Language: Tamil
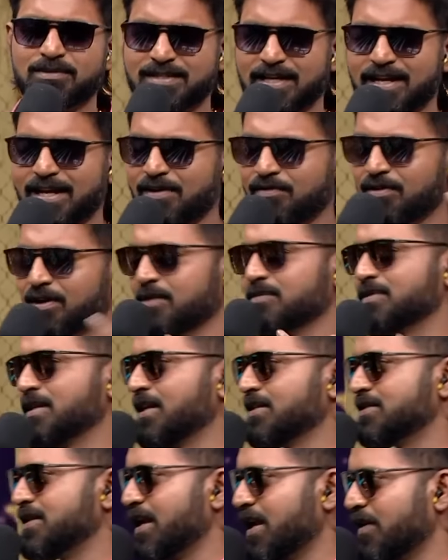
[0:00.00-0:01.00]
சரி இவங்களையும் சரி
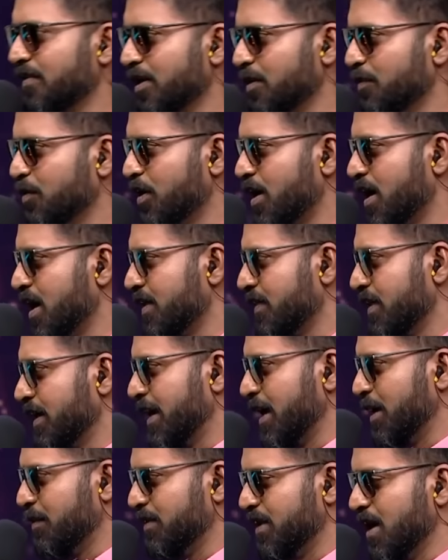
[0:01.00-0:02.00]
சிரிக்க வைக்க போற அந்த
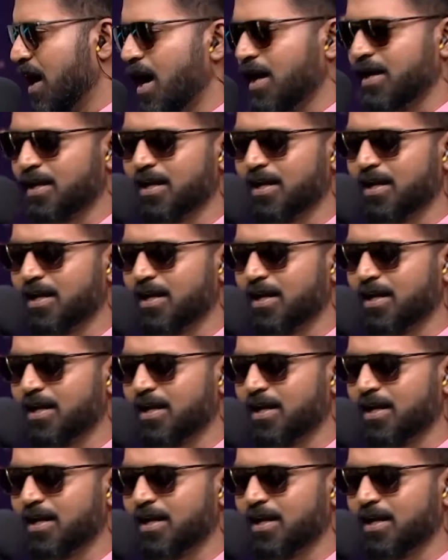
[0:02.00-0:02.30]
டீம் யாரு